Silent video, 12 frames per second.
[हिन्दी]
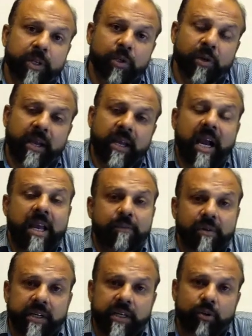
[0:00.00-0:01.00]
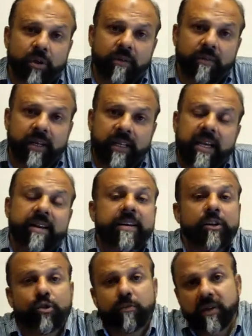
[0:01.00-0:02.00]
में जो है एक हाइप क्रिएट होने वाली है
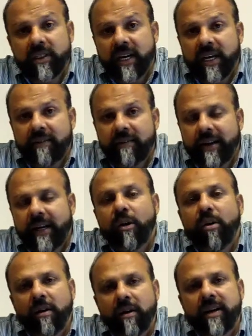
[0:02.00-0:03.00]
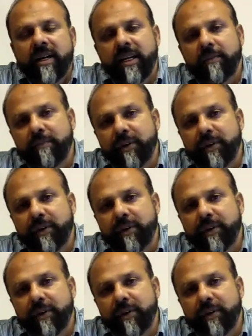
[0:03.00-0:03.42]
रेट्स ऊपर जाने वाले हैं ऑलरेडी